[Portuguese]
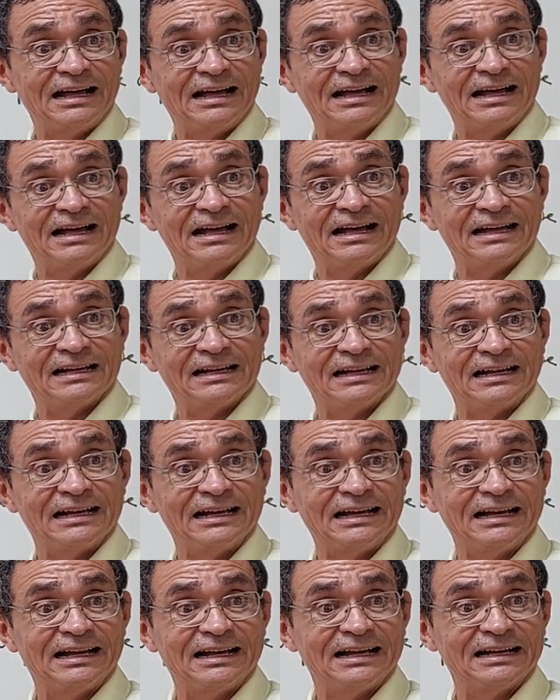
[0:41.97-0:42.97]

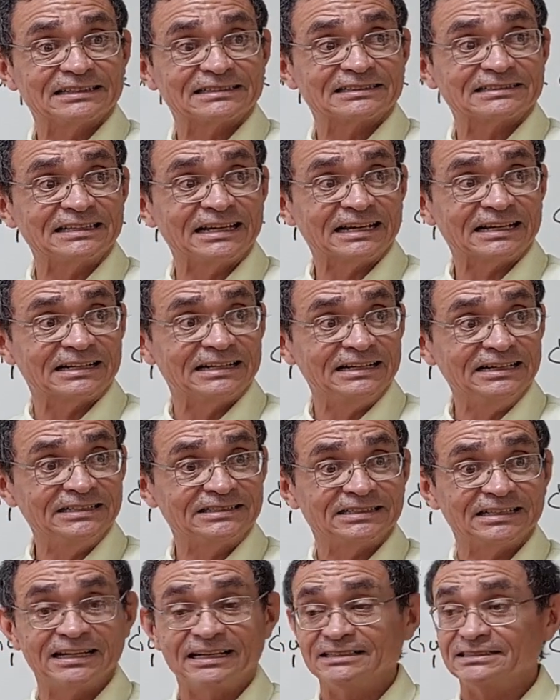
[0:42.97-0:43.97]
a, a,
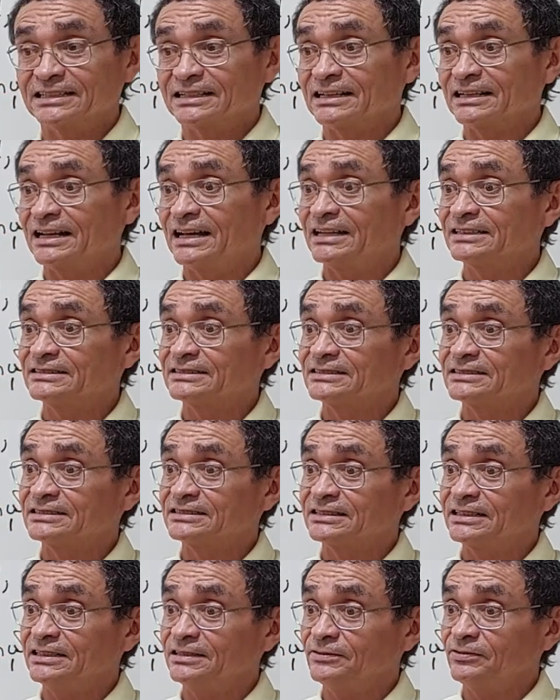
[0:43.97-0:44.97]
secante é de classe
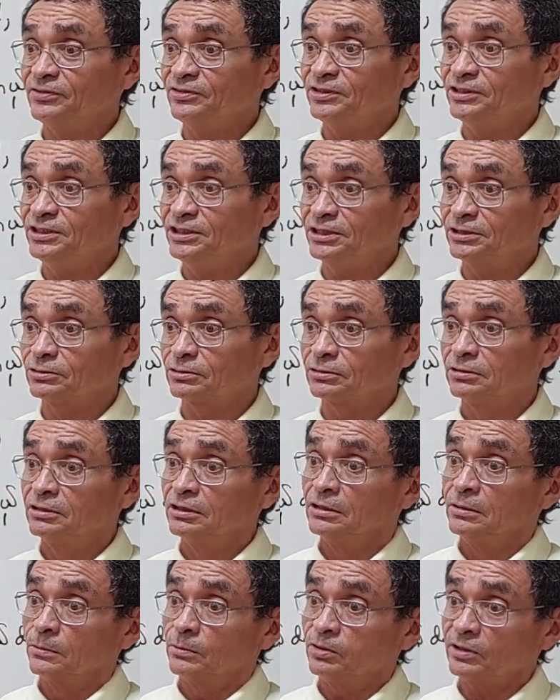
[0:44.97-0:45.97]
C infinito,
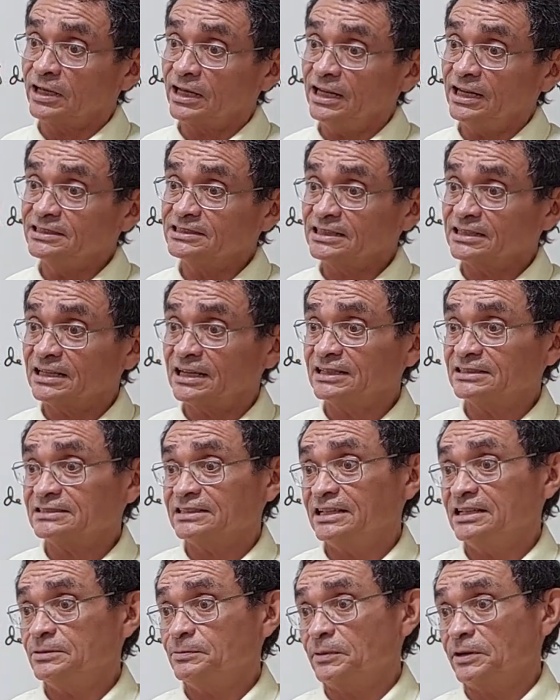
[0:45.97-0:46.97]
porque ela é de
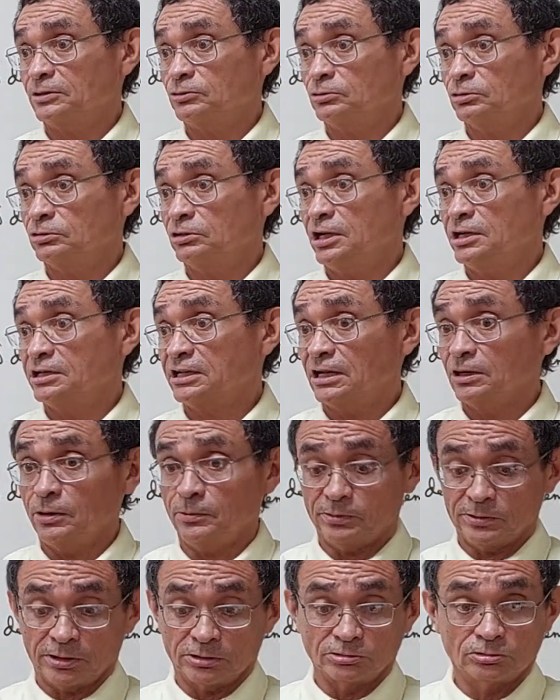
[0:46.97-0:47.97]
classe C platônica, que
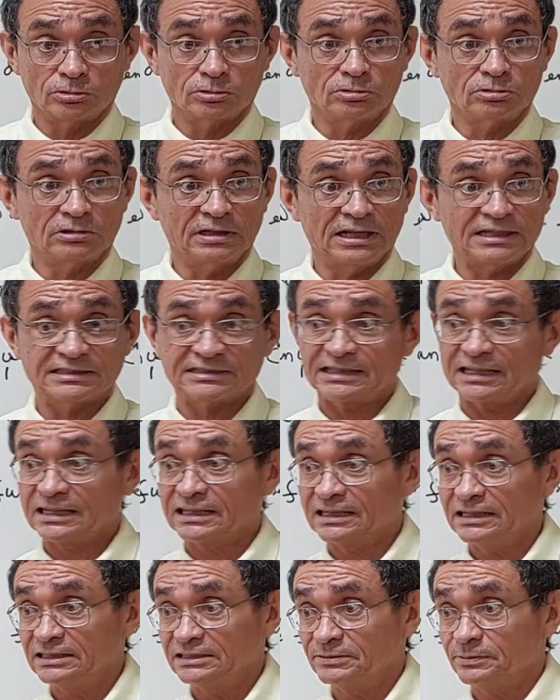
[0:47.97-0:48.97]
ela é o produto da
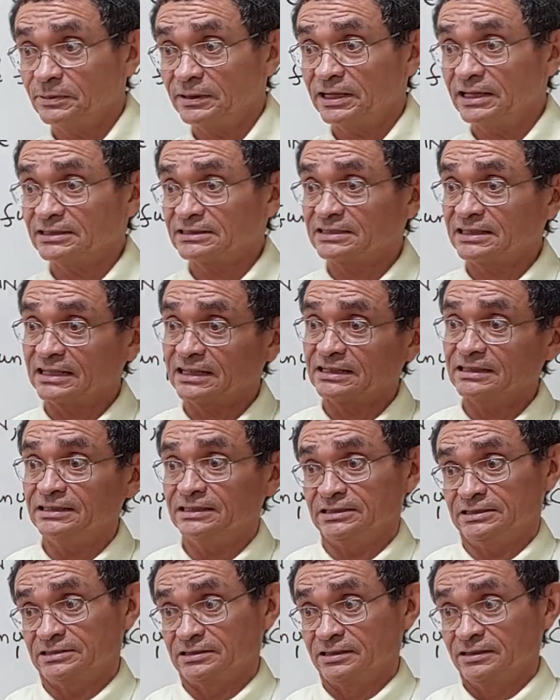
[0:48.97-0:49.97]
secante pela
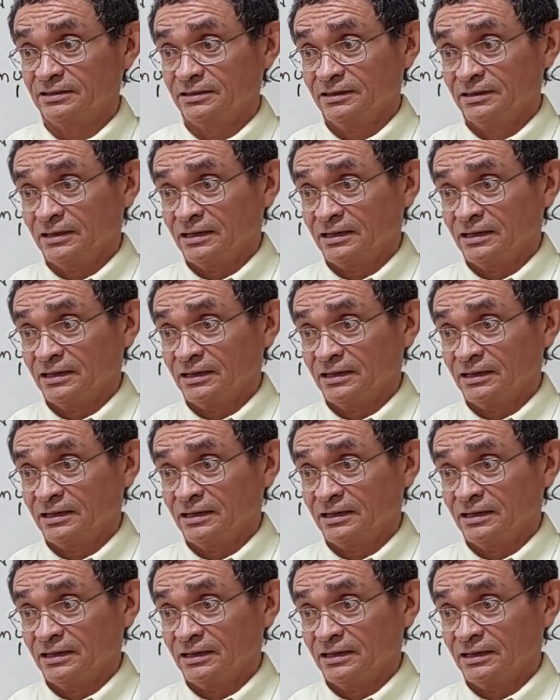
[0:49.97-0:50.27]
secante.